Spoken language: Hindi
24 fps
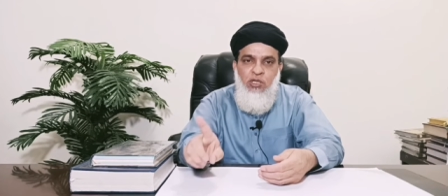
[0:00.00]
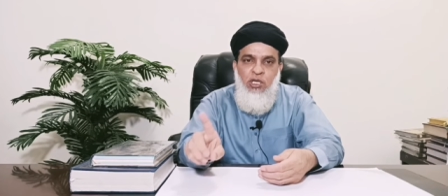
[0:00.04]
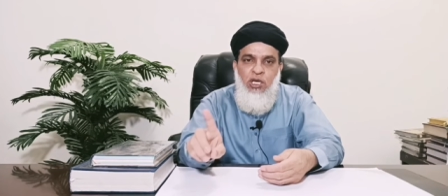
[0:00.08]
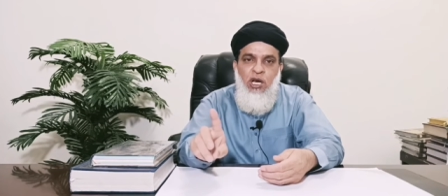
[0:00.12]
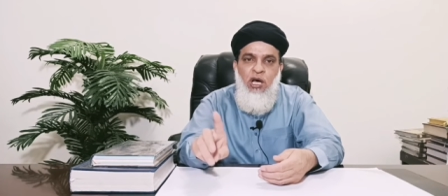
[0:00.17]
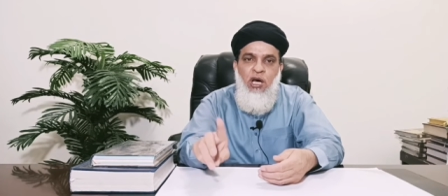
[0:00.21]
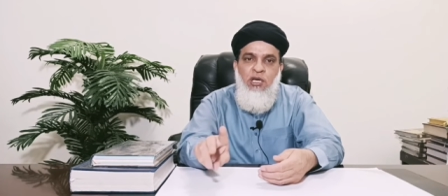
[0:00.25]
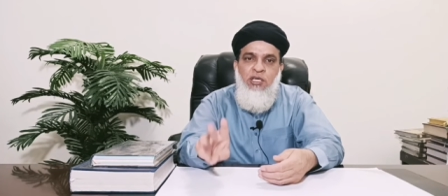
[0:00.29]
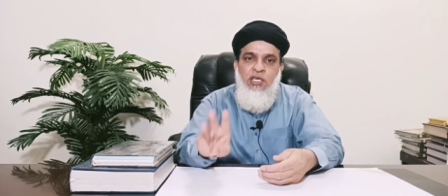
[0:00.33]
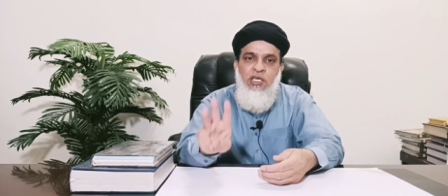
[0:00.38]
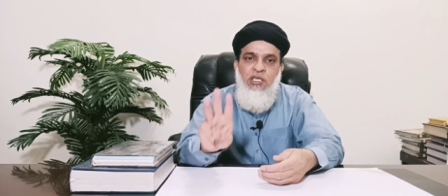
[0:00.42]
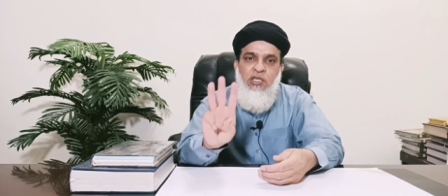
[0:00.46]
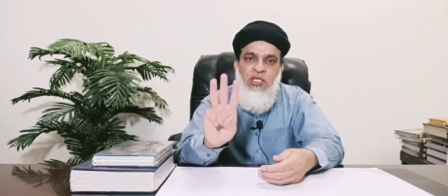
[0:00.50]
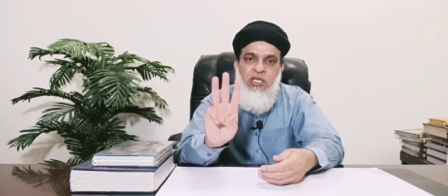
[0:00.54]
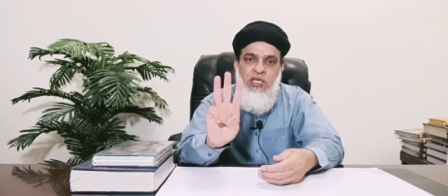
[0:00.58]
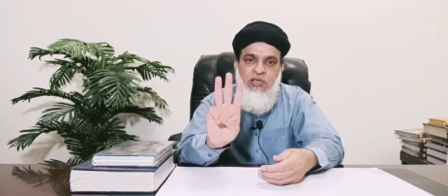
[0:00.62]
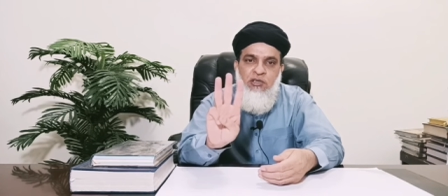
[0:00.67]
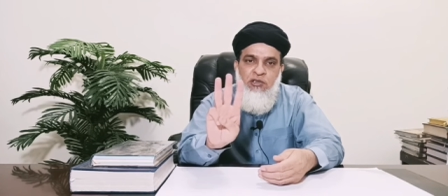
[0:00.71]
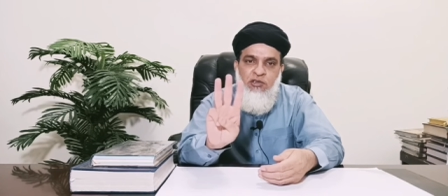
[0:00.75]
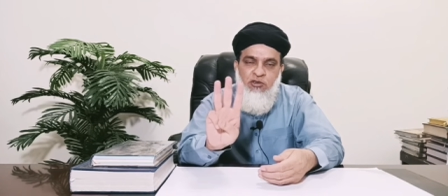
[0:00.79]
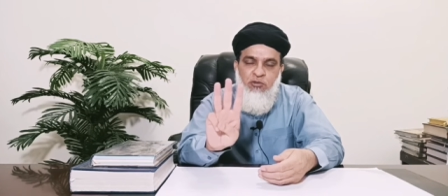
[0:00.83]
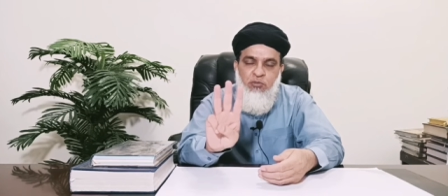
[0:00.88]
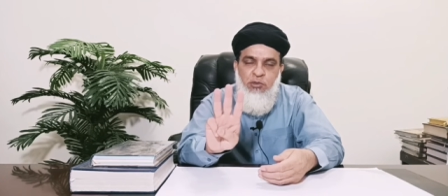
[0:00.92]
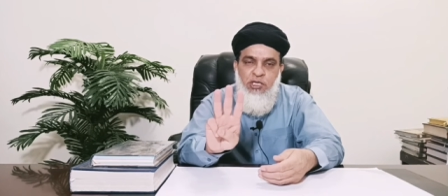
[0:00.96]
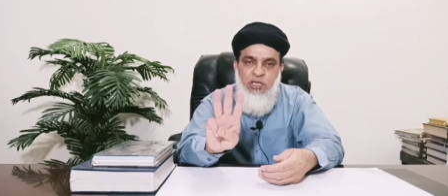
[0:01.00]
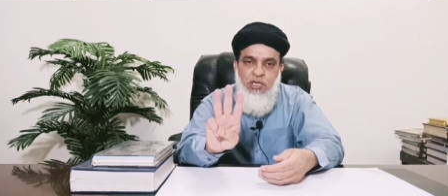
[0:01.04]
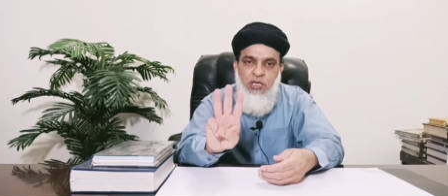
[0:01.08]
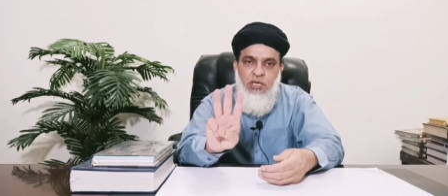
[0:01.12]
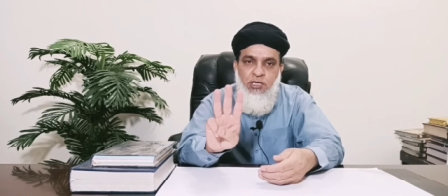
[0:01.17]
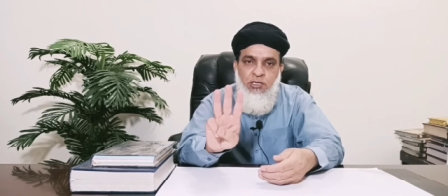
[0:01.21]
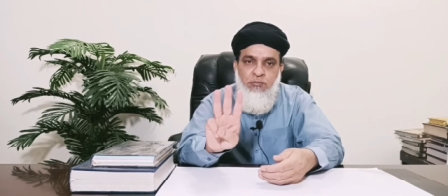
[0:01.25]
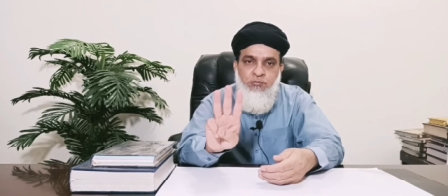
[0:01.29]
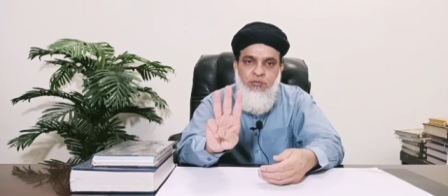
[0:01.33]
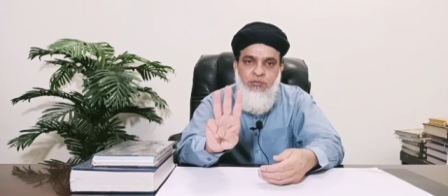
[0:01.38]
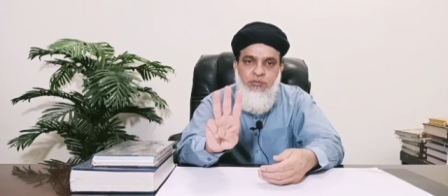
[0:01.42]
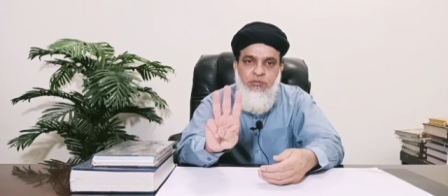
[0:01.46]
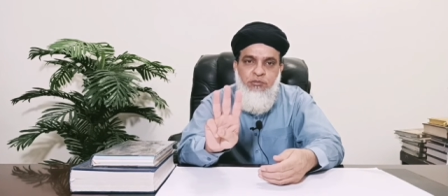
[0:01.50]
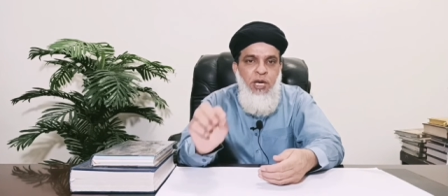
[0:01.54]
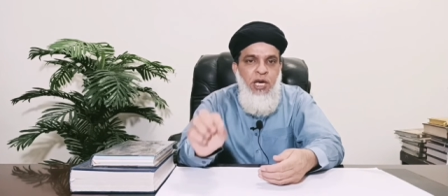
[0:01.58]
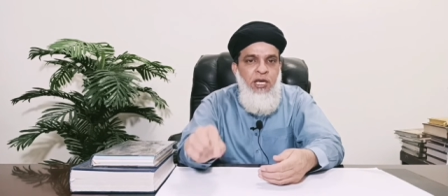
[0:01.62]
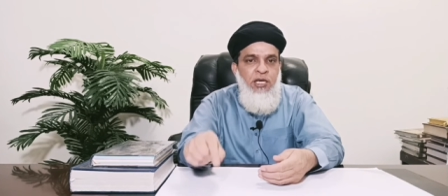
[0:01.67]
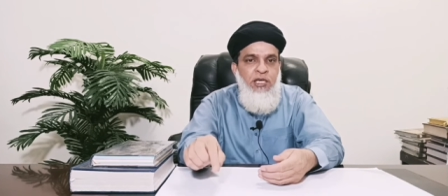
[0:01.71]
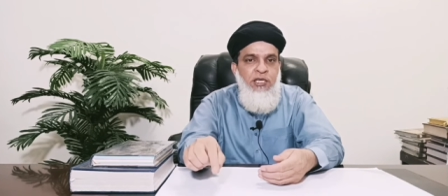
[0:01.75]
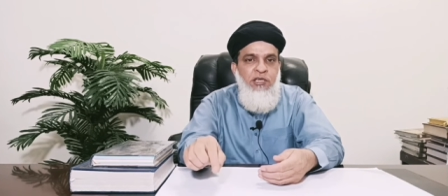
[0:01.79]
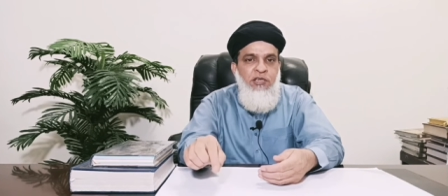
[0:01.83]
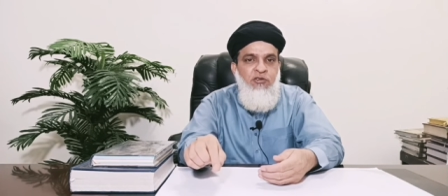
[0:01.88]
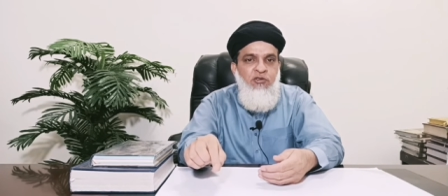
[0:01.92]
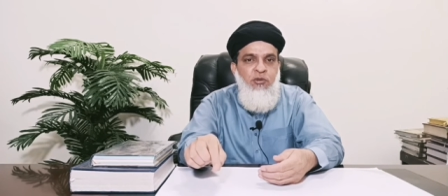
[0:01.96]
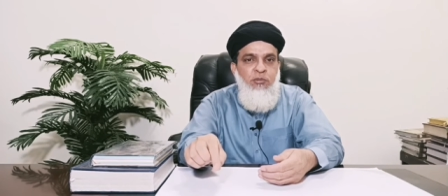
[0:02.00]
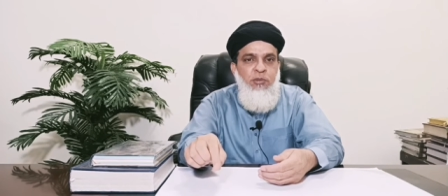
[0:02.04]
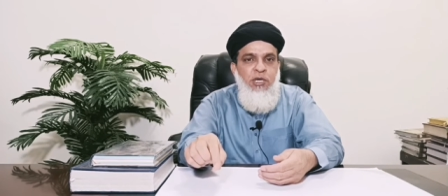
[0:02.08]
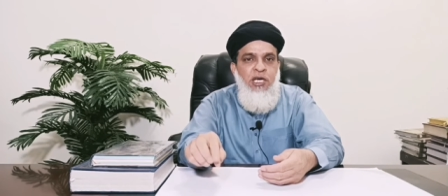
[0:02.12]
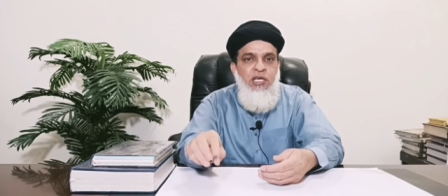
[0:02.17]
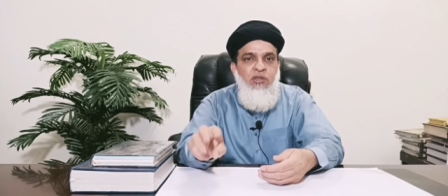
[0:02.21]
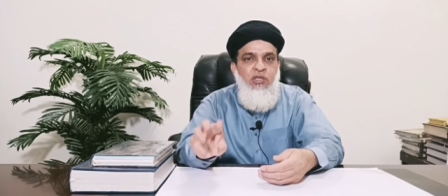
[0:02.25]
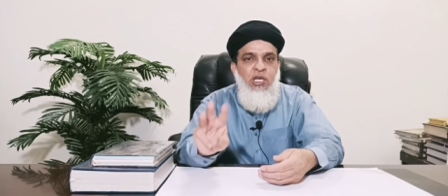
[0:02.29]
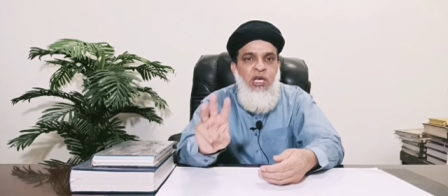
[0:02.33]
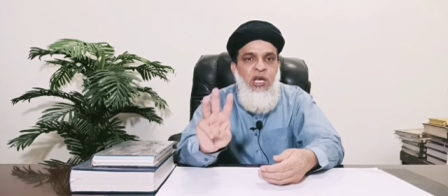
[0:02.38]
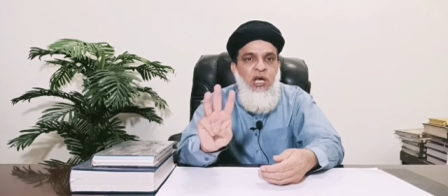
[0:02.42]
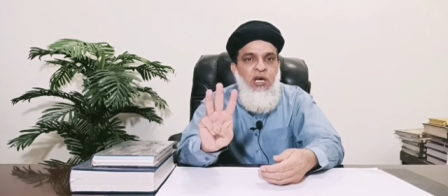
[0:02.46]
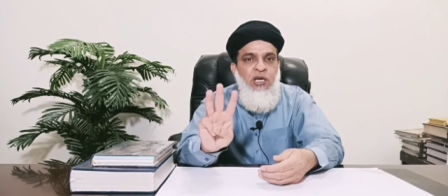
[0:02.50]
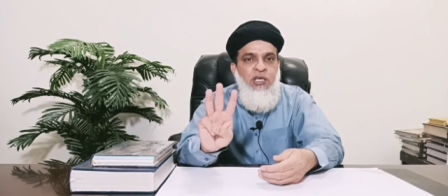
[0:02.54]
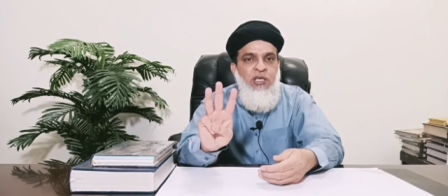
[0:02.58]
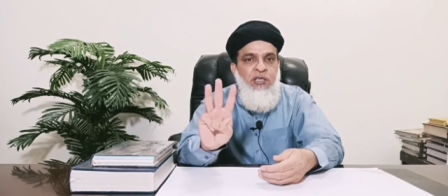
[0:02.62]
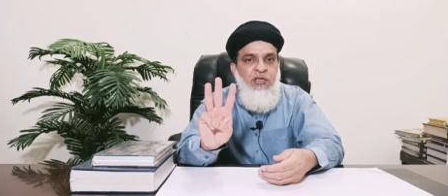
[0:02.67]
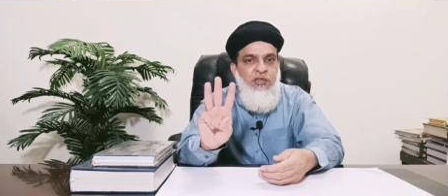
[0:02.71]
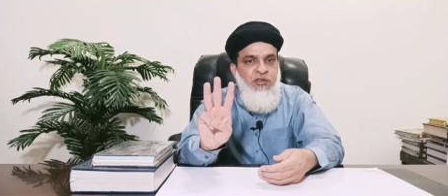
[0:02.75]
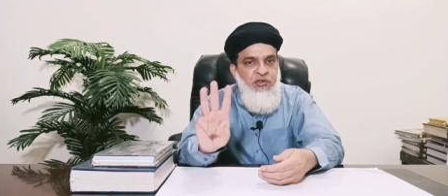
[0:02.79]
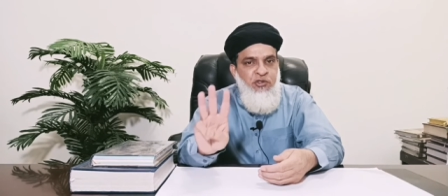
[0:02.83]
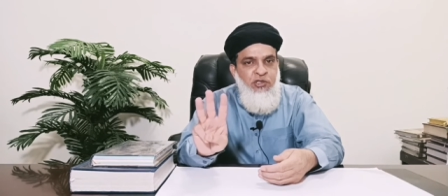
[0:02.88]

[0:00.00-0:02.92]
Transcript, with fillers: तलाक की तीन किस्में हैं पहली किस्म है तलाक